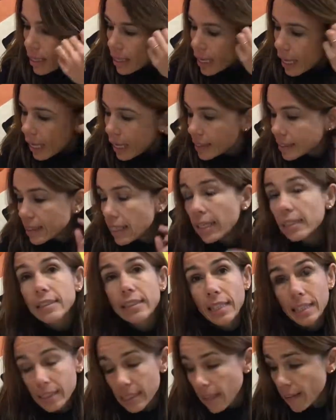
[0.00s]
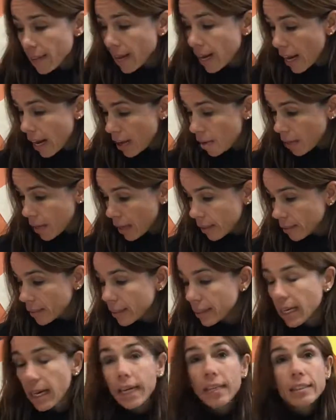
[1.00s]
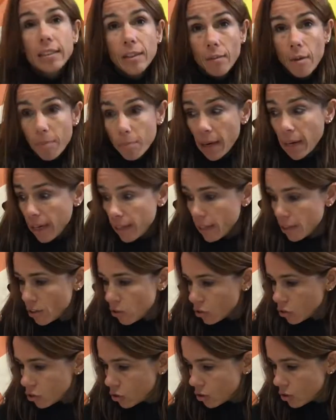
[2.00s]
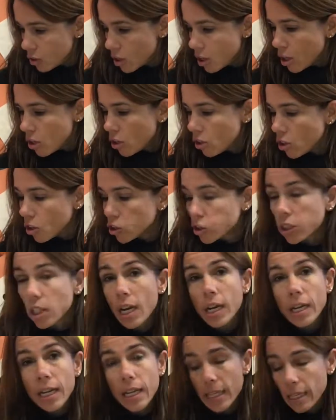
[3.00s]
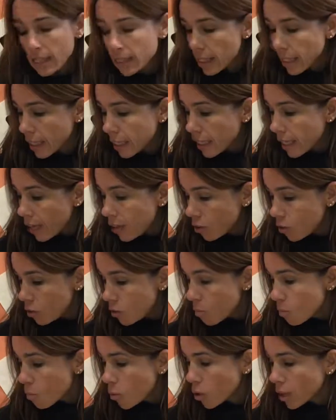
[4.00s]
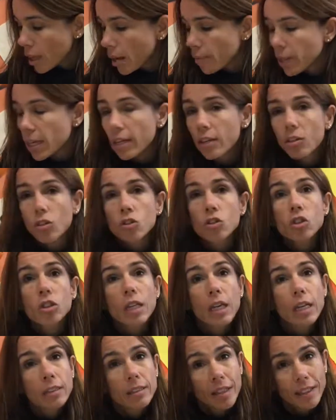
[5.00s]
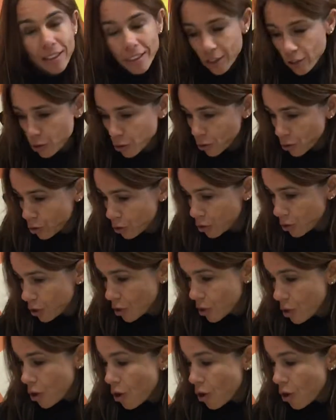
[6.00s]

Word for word: Y a las tantas ya del alba ya cantaban pajarillos los tres reyes se quedaron boquiabiertos e indecisos,